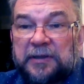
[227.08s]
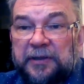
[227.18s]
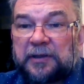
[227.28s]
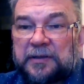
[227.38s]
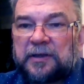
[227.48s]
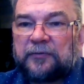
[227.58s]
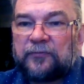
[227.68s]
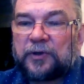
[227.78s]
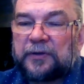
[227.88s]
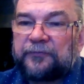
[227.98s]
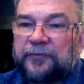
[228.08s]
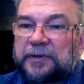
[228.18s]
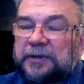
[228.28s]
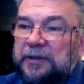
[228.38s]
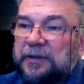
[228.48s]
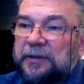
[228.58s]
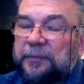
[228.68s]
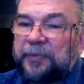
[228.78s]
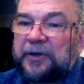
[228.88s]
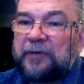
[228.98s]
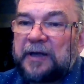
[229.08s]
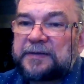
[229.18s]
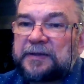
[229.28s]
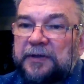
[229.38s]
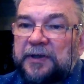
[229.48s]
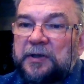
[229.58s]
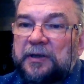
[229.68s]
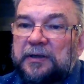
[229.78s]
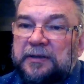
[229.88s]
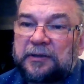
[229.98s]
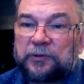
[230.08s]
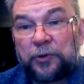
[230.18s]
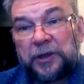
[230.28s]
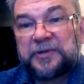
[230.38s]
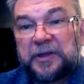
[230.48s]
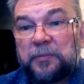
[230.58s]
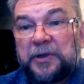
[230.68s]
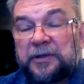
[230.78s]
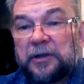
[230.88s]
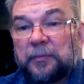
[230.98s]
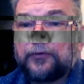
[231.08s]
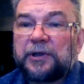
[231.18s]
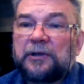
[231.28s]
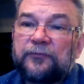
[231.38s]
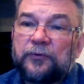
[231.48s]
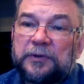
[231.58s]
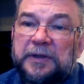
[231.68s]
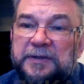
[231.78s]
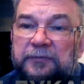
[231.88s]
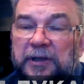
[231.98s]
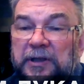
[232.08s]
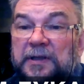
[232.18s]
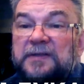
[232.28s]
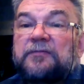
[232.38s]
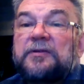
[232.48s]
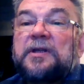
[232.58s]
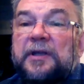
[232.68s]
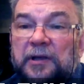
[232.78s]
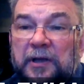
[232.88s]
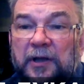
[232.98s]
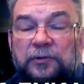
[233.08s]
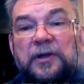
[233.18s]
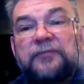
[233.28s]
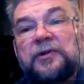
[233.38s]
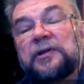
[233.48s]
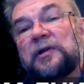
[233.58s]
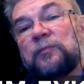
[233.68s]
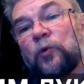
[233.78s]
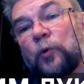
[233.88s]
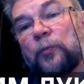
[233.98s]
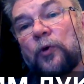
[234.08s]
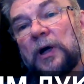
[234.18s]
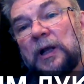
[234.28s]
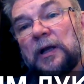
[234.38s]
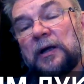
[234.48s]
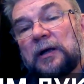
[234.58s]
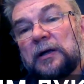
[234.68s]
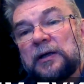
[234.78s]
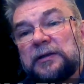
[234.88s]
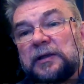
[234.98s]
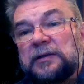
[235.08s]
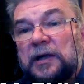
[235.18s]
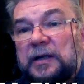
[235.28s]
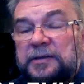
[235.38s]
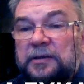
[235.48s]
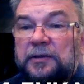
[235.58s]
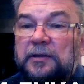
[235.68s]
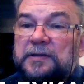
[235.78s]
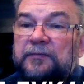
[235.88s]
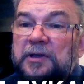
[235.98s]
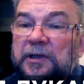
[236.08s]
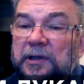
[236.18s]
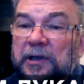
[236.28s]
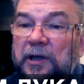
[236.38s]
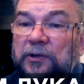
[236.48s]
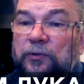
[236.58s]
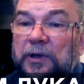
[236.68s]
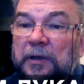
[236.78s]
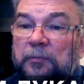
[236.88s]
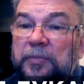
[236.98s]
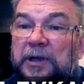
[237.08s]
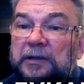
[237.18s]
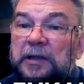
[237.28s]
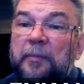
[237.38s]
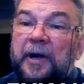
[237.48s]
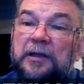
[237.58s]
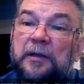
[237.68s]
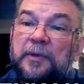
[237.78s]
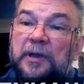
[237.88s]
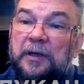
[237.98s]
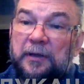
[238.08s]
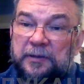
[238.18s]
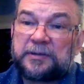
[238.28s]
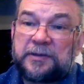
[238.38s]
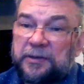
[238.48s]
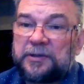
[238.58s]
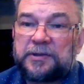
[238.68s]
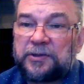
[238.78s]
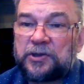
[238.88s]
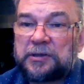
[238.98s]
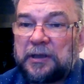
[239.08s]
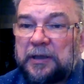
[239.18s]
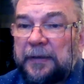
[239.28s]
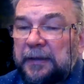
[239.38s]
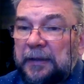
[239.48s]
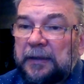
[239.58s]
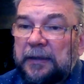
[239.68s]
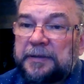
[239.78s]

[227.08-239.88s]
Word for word: эти разговоры э, э, привязывать к, э, к другим событиям, телефонные звонки, свидетели, которые видели Бук по а, этой трассе, свидетели, которые были там рядом на, из, числа а,